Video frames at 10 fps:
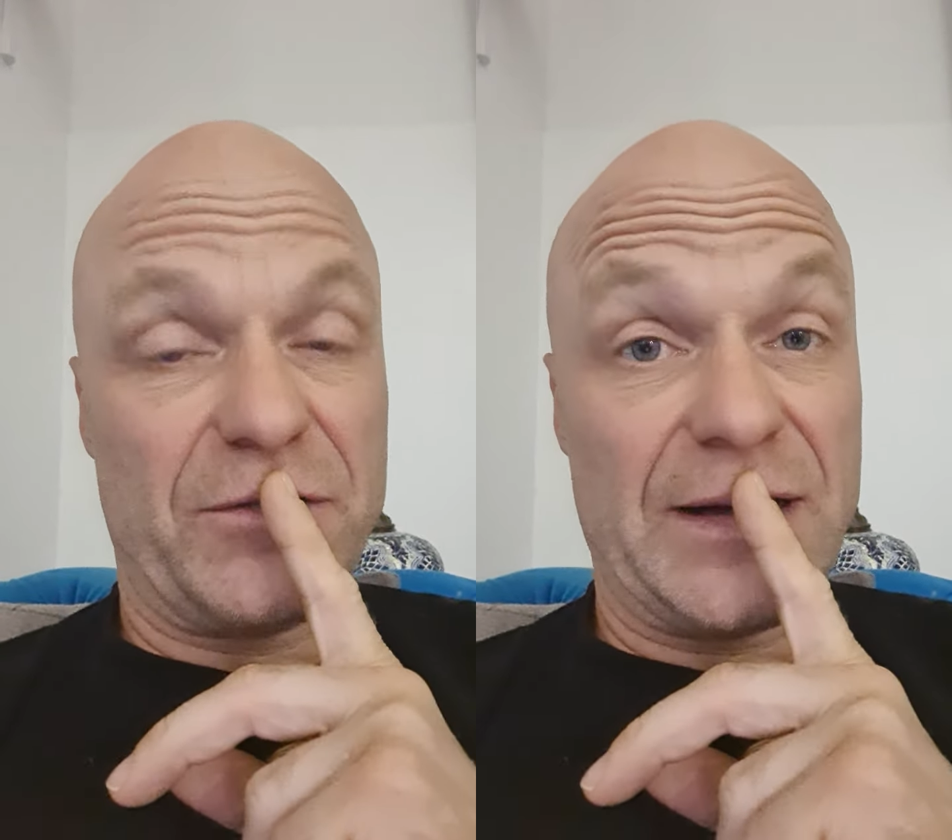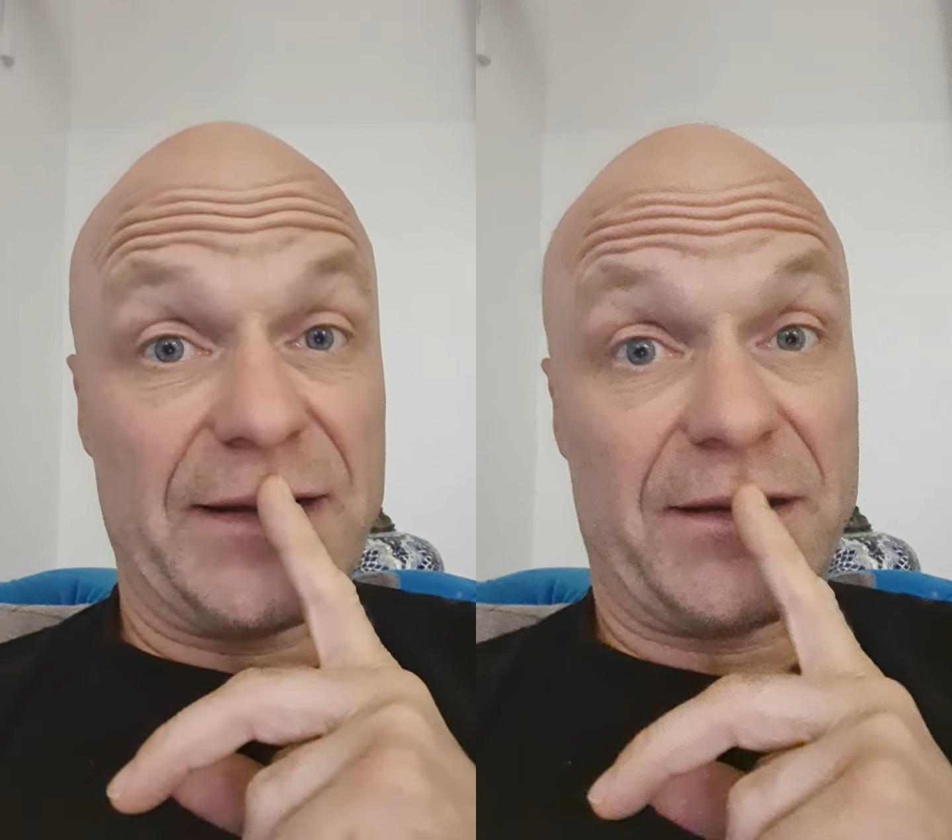
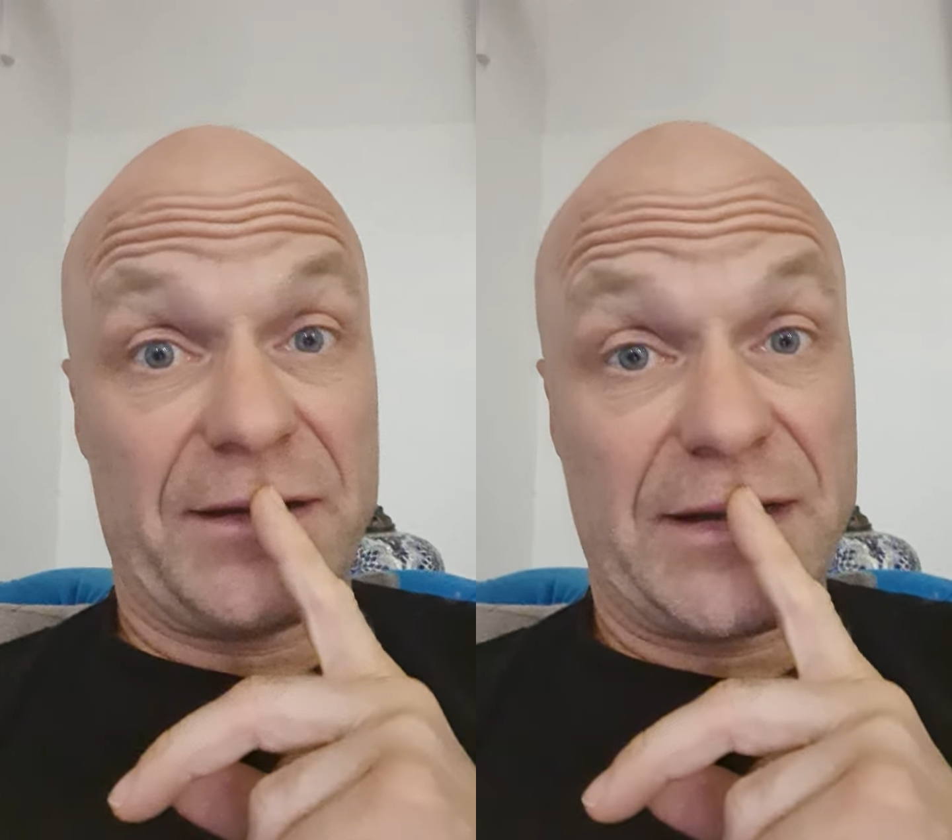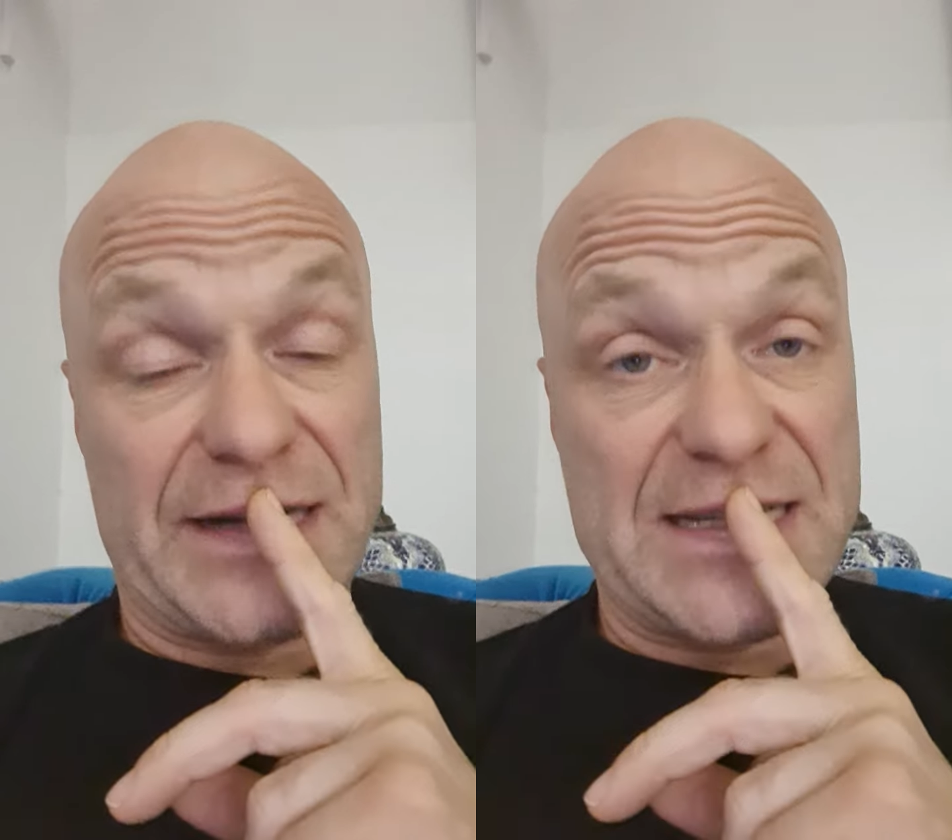
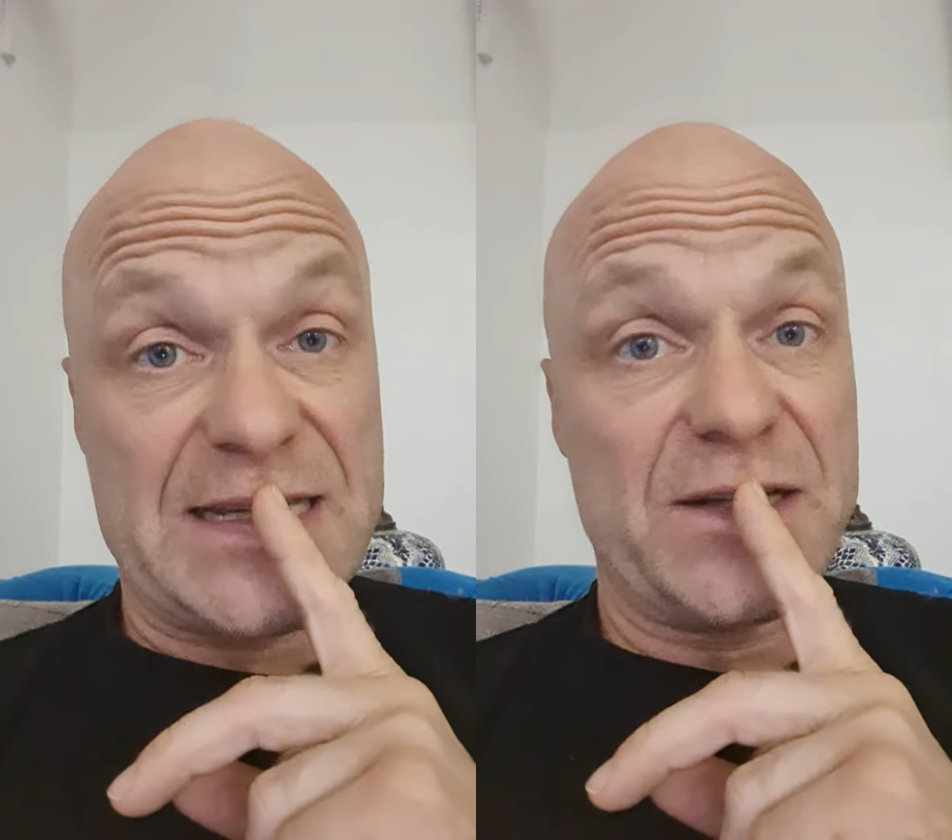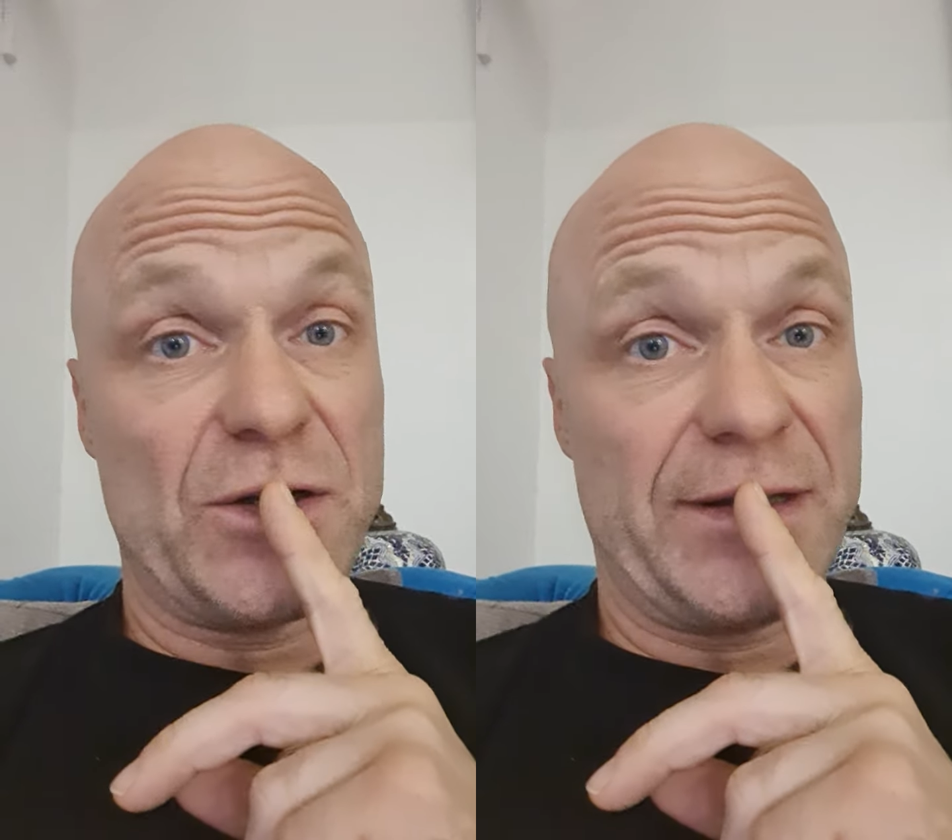vielleicht
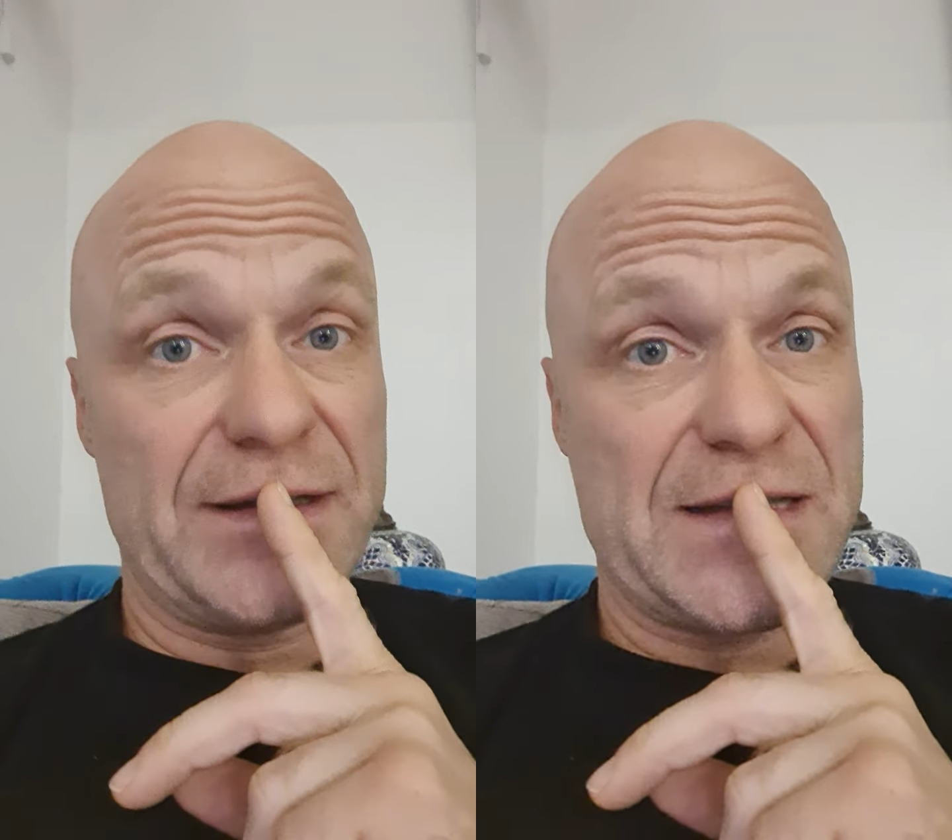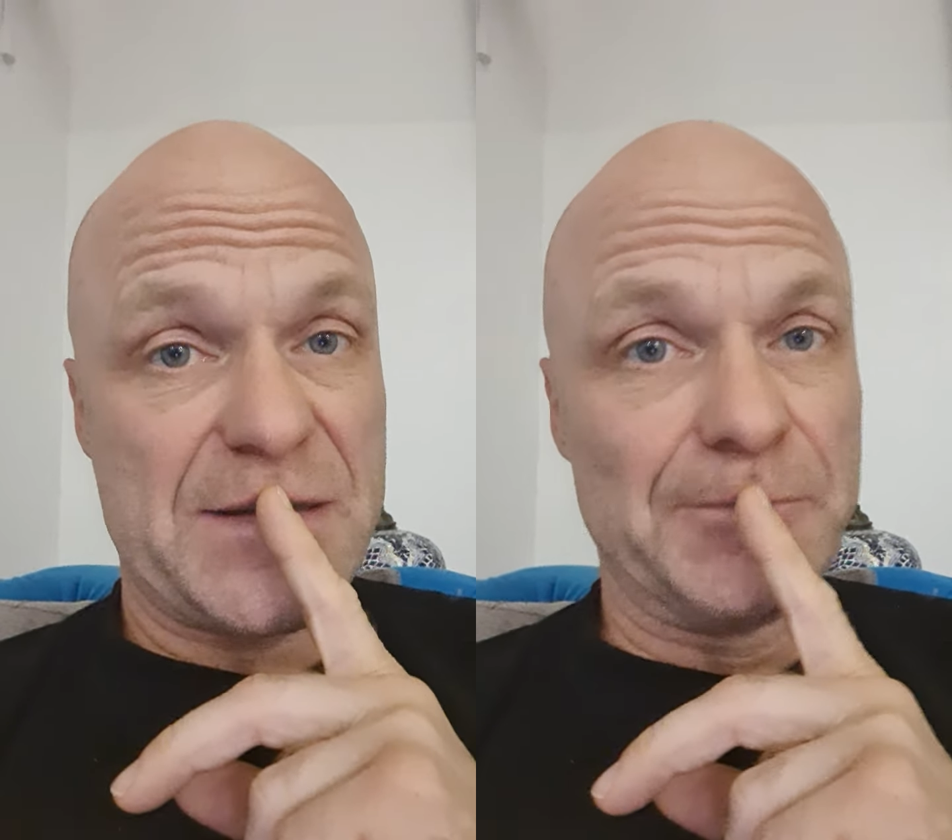interessiert euch
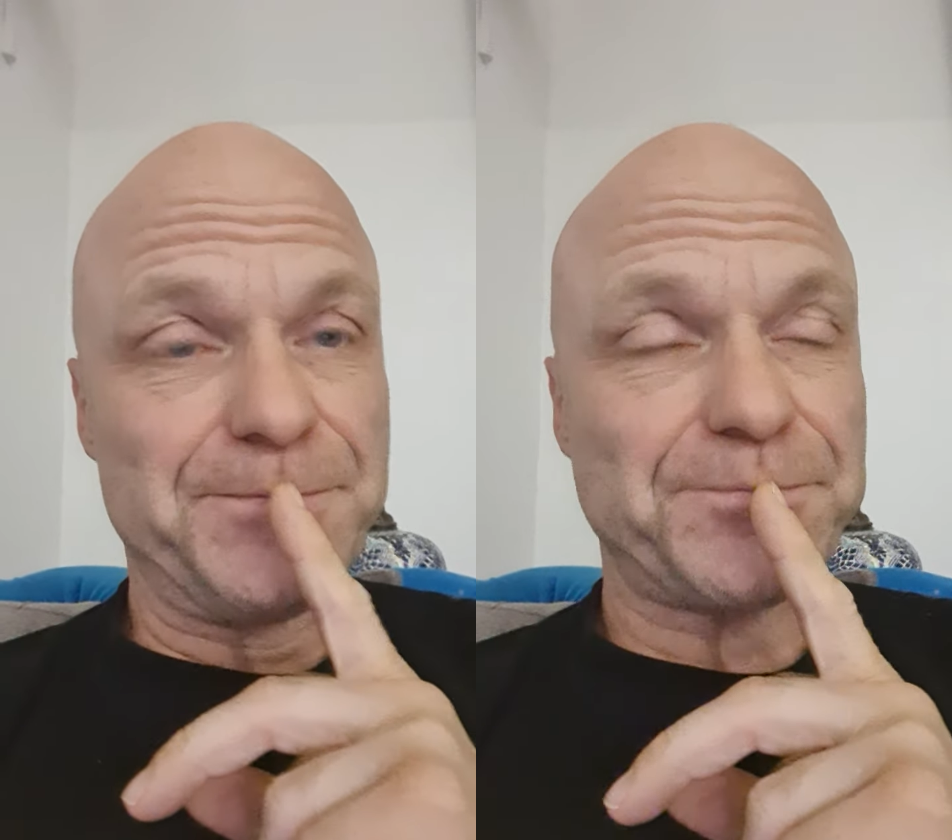das.